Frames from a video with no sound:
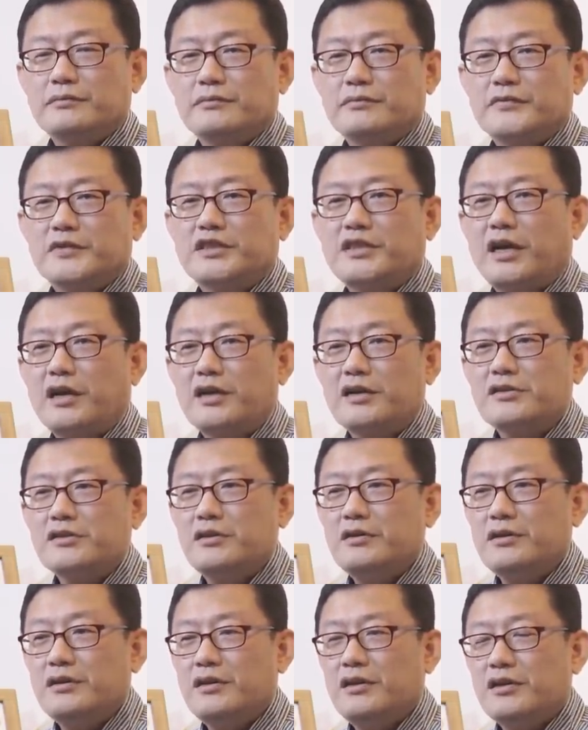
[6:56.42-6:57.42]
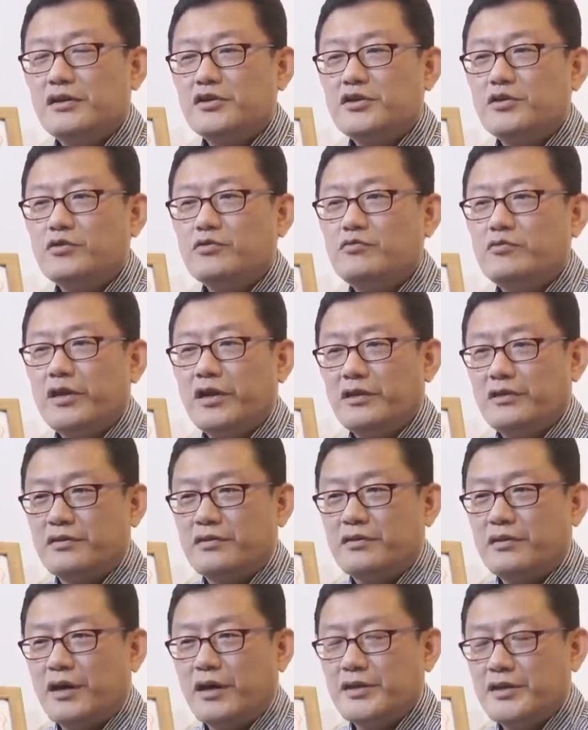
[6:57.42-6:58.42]
살아서 천국에
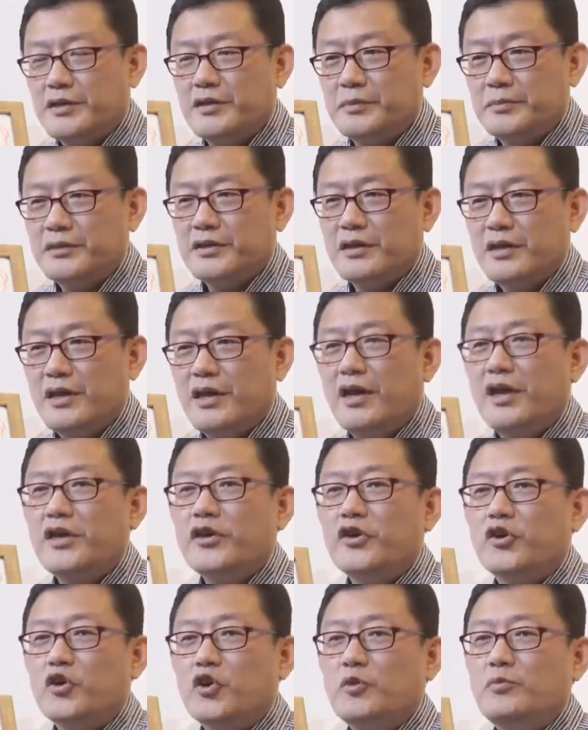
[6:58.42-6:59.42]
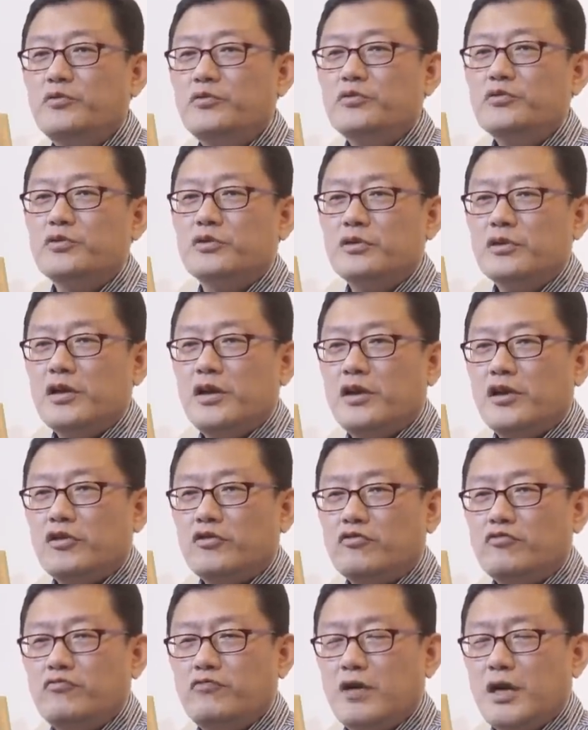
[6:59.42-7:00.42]
들어가신 겁니다. 여러분 우주는
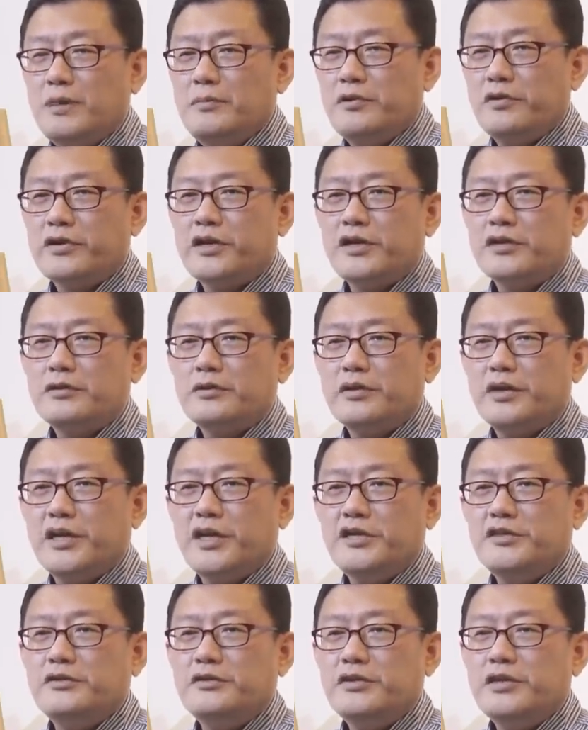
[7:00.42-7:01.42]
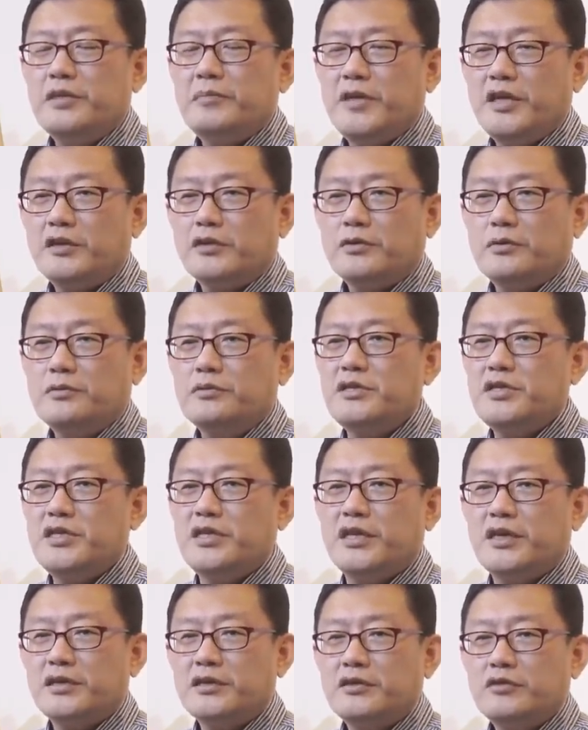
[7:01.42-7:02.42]
누가 뭐래도 예수님이
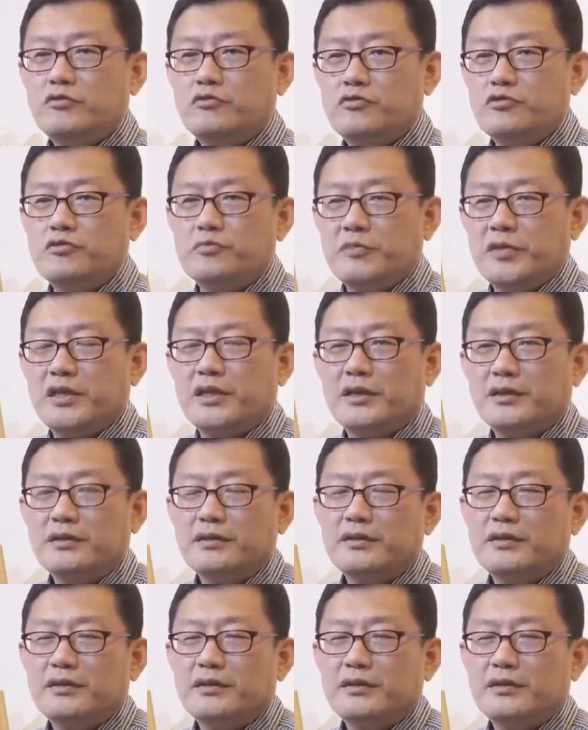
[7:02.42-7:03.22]
통치하는 우주입니다.